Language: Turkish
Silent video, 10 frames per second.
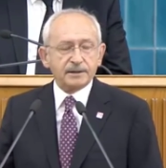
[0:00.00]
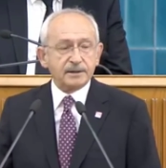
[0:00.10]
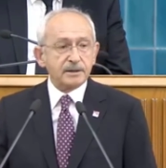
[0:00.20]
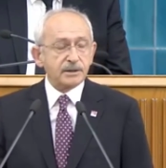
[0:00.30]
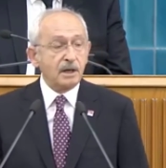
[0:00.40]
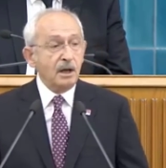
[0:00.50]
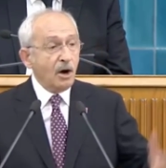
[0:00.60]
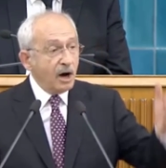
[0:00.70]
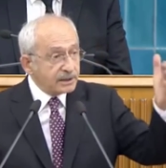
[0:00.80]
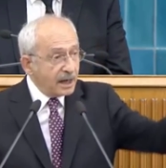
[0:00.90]
attınız.
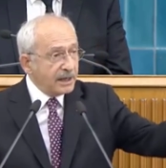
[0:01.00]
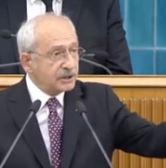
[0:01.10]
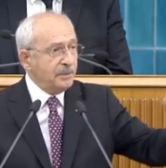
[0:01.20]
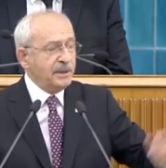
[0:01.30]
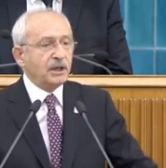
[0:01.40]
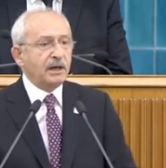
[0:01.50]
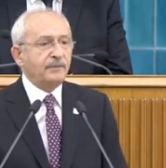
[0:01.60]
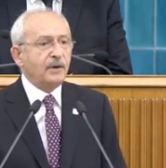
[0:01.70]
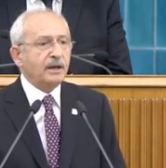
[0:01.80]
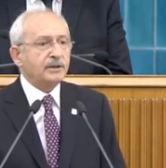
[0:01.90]
Adaleti bir
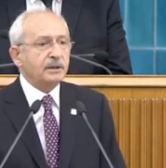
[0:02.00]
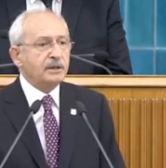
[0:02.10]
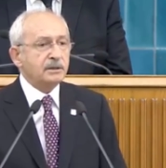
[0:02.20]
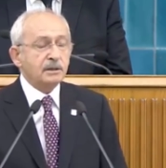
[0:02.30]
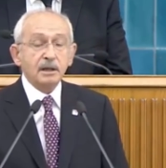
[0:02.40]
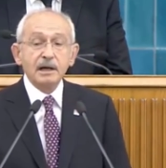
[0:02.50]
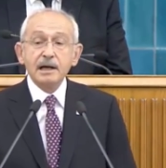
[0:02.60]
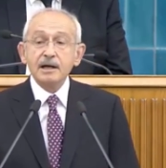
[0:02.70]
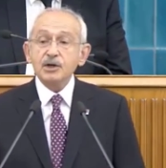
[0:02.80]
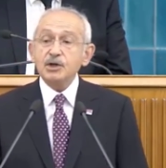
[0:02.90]
tarafa attınız.
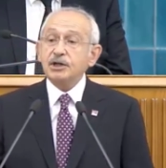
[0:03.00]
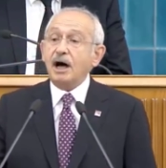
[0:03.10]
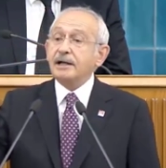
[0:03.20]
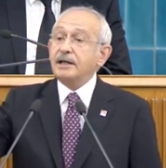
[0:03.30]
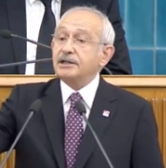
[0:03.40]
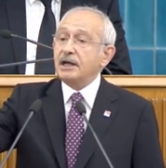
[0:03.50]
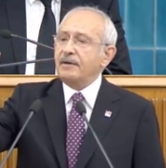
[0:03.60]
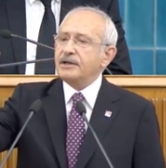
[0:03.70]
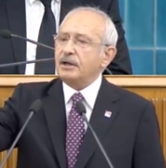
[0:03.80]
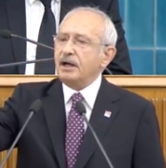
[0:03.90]

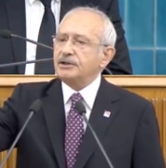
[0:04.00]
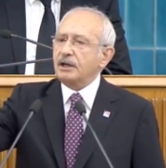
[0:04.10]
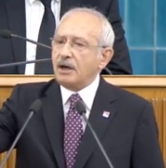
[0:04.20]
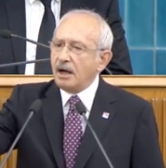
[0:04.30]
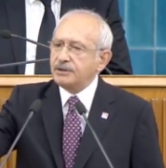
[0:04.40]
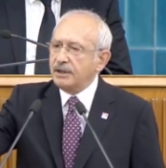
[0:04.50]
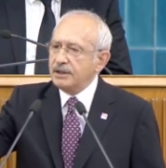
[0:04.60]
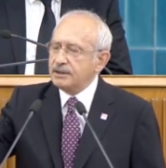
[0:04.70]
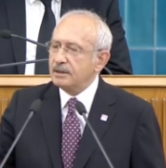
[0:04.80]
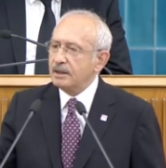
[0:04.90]
Sadece ve sadece
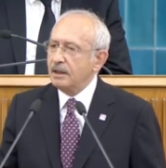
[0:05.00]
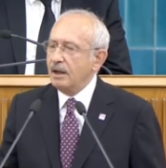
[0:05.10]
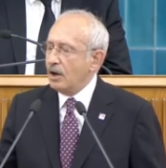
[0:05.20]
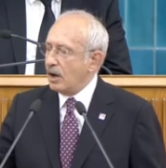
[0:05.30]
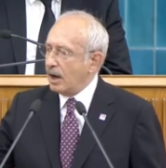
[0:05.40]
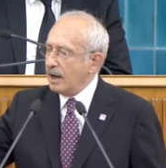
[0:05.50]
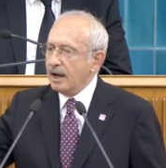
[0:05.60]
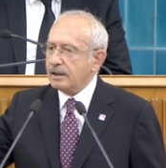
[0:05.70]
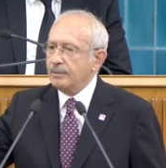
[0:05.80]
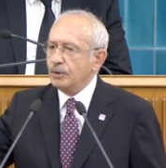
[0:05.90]
kalktınız.
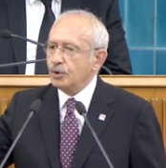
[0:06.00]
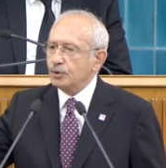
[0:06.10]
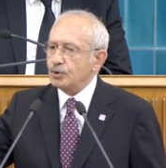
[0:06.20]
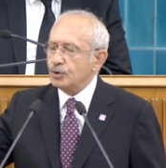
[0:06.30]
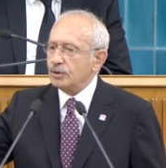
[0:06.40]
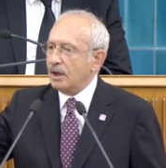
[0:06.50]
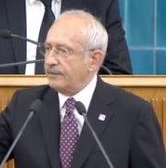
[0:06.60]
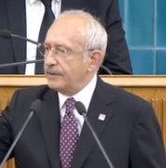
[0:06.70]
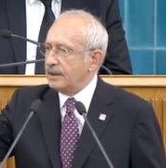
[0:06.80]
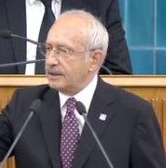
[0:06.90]
Ayakkabı kutusunda
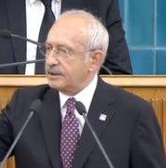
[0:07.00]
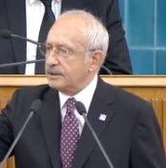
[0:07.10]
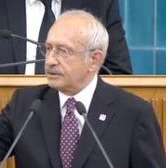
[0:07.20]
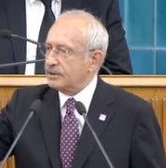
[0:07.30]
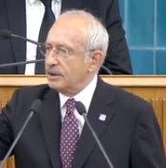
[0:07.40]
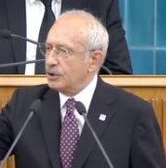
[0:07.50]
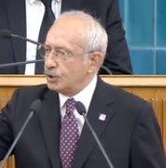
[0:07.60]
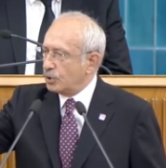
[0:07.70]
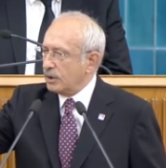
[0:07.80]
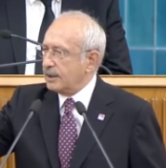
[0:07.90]
affedersiniz
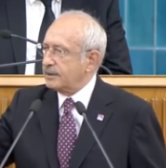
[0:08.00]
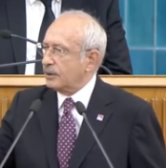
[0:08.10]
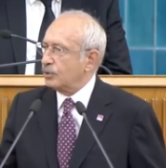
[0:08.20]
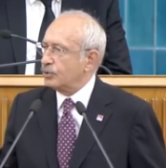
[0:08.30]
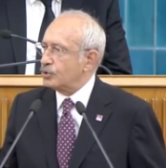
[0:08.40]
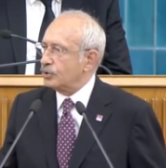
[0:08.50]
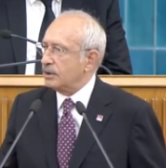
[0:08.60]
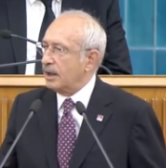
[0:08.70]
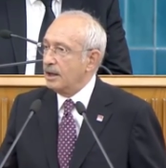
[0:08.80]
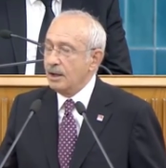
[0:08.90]
çikolata
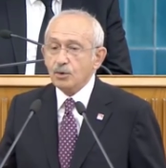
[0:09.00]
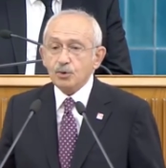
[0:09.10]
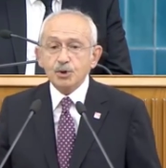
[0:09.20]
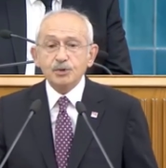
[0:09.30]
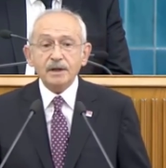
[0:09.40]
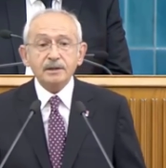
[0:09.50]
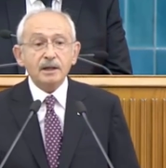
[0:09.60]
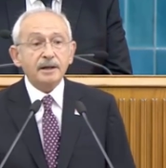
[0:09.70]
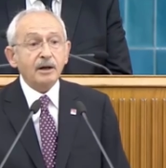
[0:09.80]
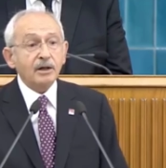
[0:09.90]
kutusunda rüşvet
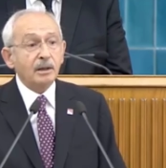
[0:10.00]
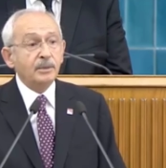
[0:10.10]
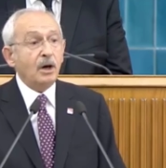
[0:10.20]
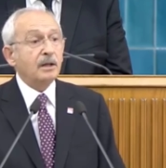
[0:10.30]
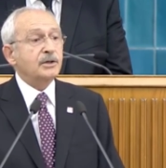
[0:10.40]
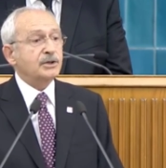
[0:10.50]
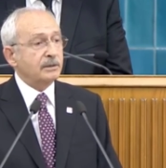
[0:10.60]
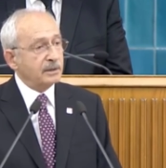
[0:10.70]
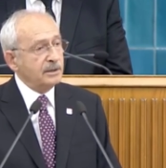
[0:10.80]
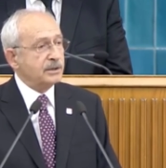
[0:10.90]
alan adamı
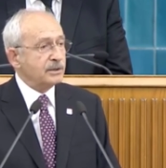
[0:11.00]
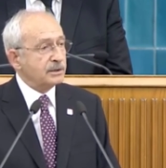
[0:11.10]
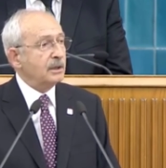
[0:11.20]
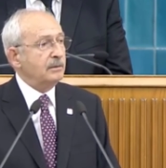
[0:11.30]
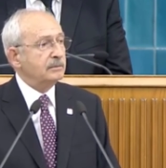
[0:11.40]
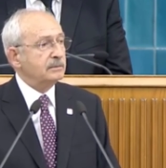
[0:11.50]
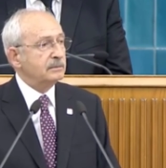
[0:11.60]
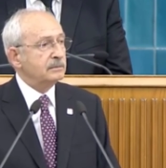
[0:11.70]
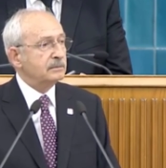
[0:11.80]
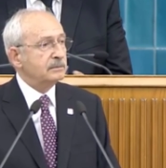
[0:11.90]
alkışladınız siz ya.
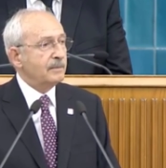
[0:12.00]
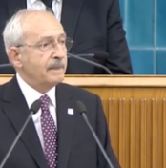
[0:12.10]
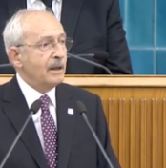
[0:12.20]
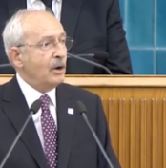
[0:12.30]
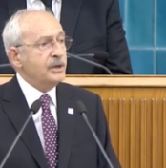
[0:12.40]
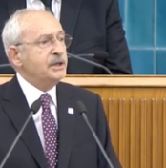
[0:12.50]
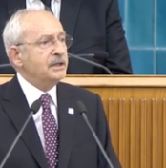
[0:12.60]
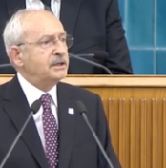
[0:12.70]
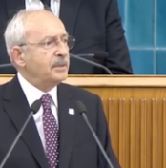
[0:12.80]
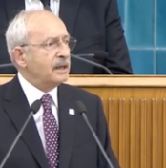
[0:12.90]
Hangi
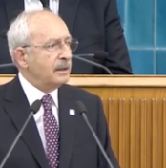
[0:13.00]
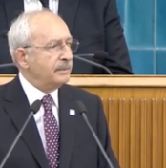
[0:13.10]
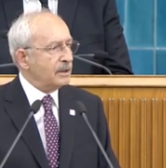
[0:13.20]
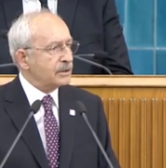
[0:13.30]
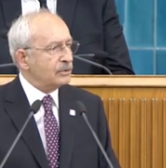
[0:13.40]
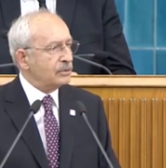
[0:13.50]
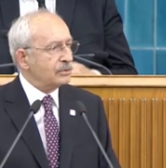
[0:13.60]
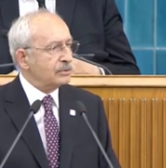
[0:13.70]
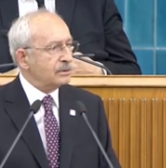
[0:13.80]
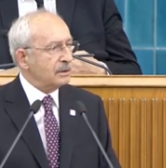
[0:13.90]
itibardan
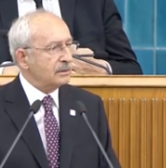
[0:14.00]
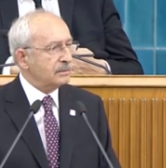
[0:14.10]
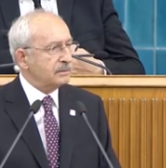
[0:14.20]
bahsediyorsun sen?